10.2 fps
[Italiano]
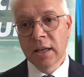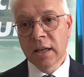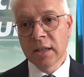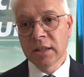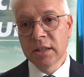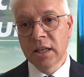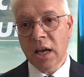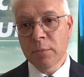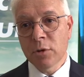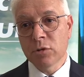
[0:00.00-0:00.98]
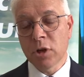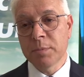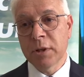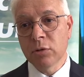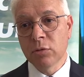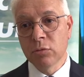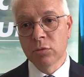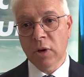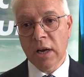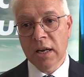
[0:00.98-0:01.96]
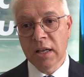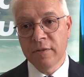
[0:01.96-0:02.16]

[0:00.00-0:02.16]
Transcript: che dedichiamo sull'aspetto culturale,